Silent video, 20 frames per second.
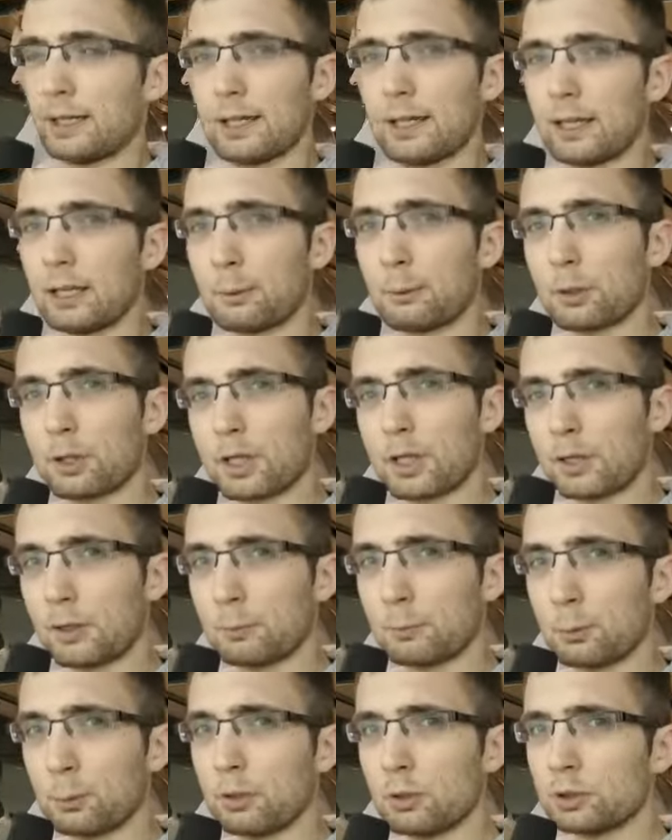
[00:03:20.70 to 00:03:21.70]
Ale
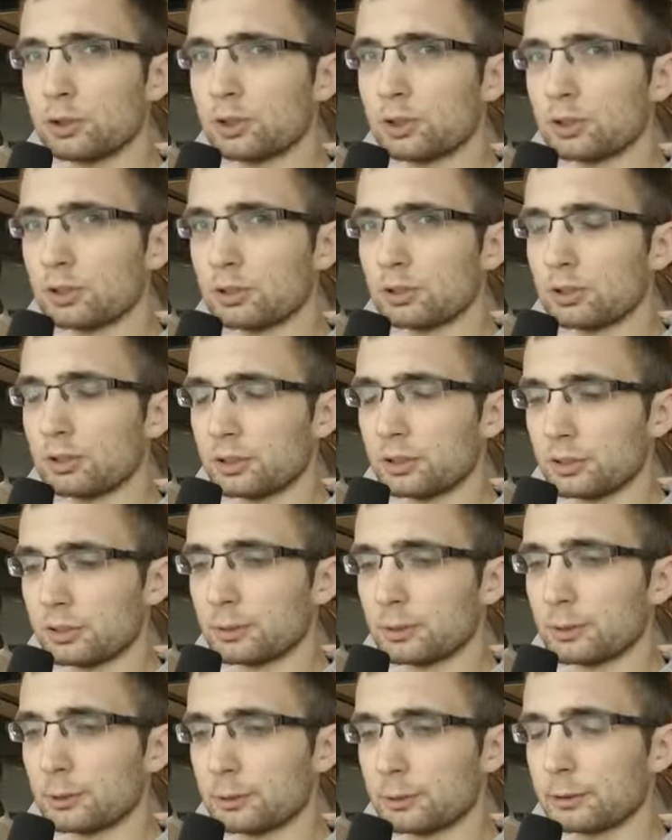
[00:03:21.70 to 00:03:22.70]
pograłem pół godziny
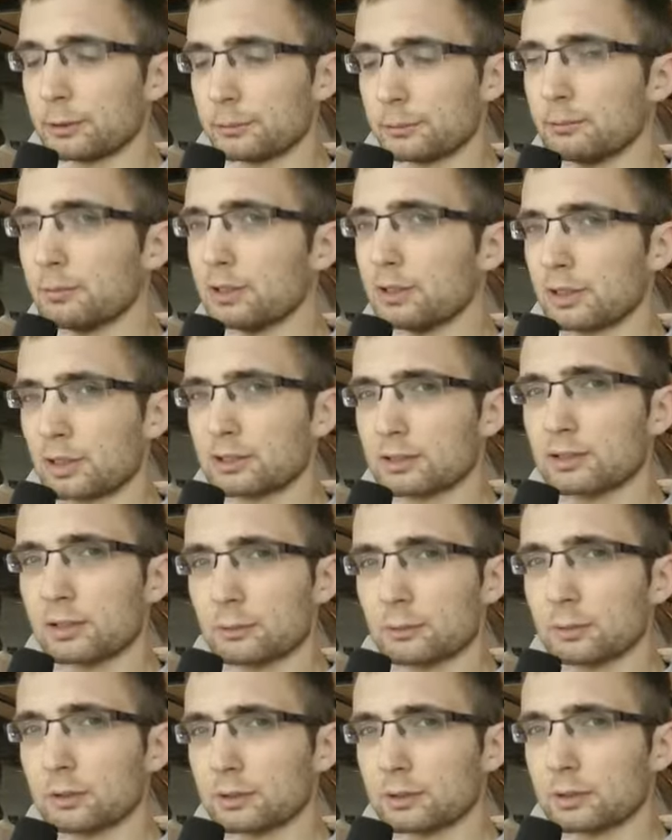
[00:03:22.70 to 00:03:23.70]
i Blizzard
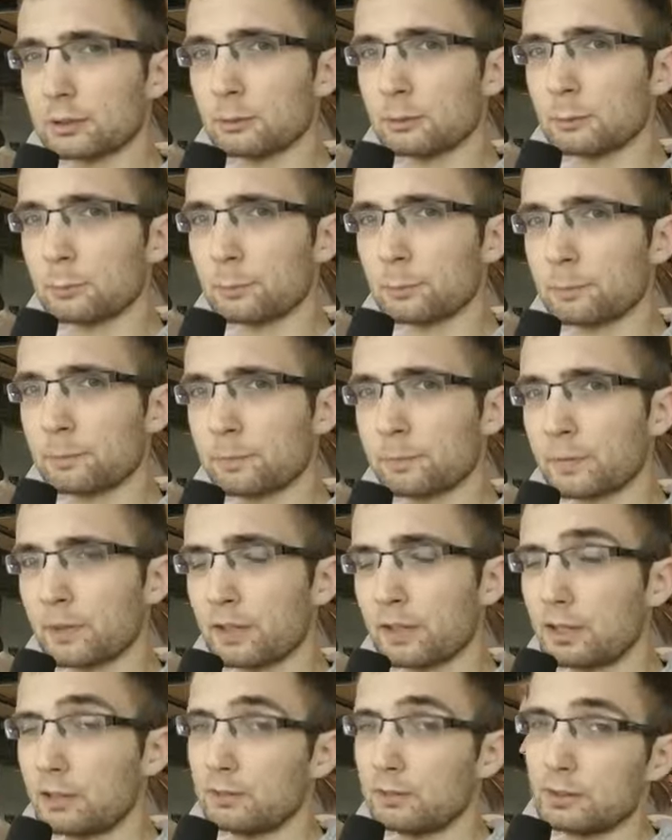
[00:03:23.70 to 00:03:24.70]
znowu to zrobił.
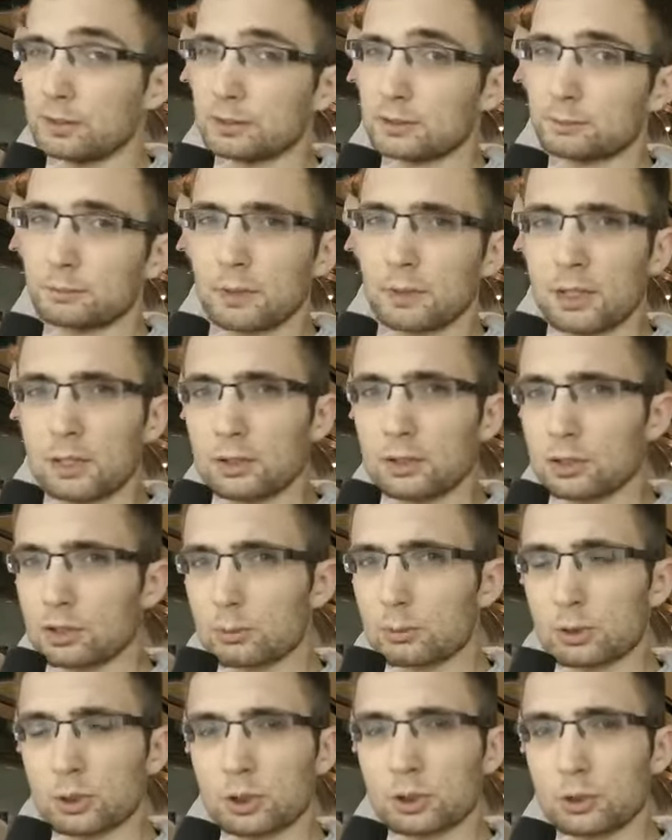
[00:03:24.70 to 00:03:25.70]
Więc do
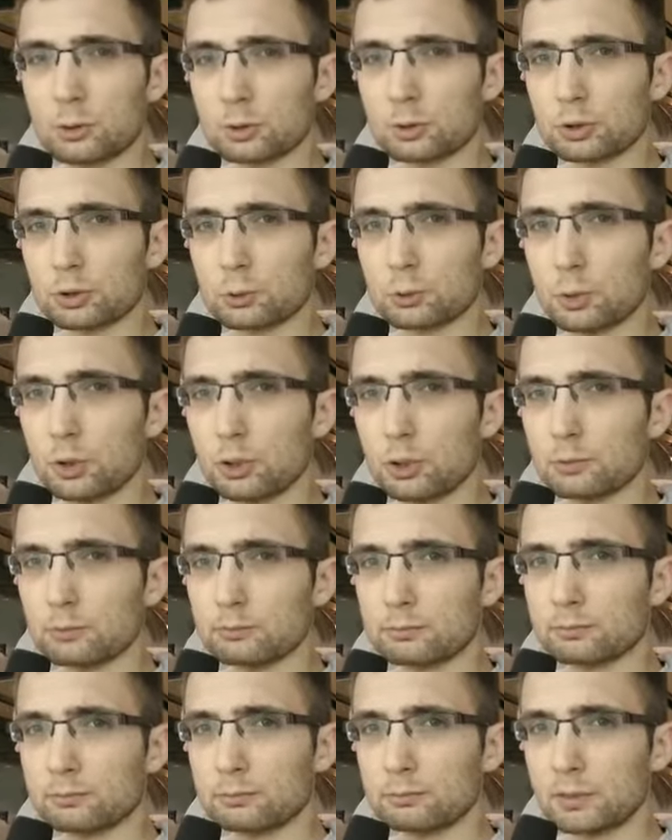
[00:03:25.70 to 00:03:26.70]
zobaczenia już niedługo.
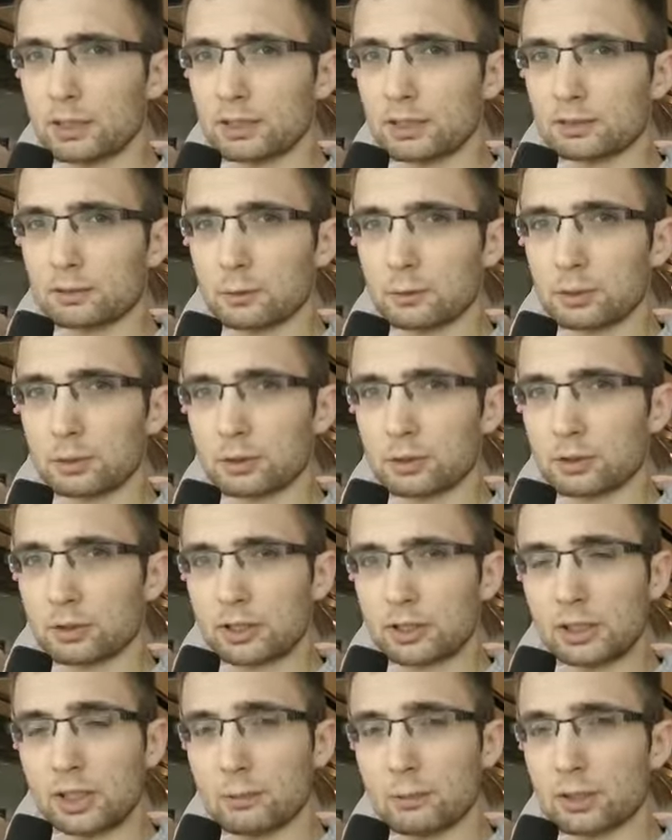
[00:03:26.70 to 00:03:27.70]
Ja nazywam się Gona
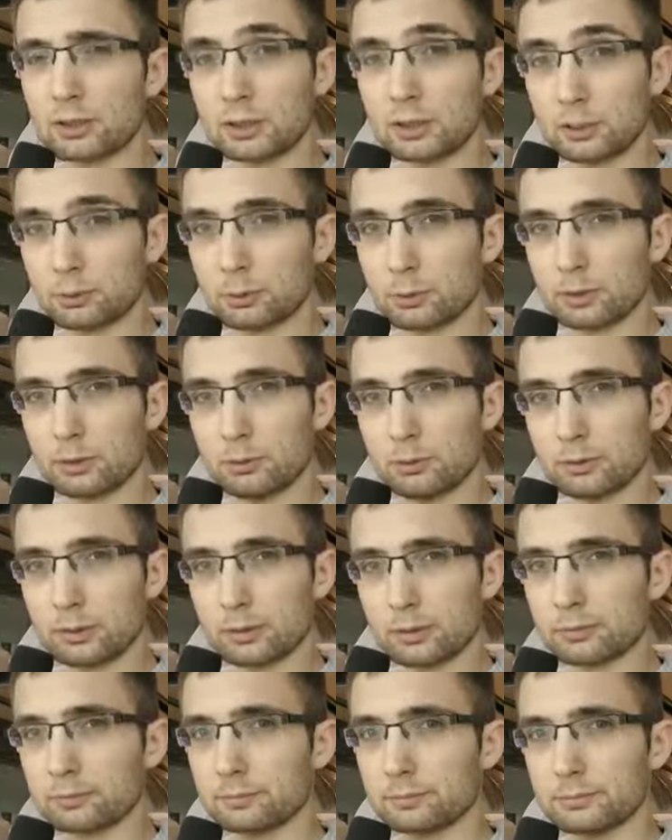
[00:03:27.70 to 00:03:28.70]
Lebrant, a to była
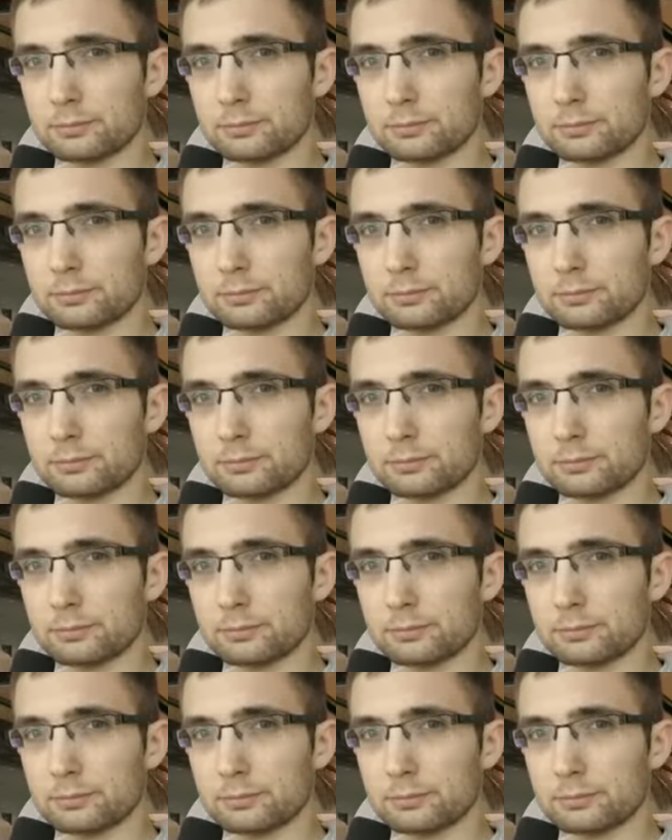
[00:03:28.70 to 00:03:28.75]
Dniówka.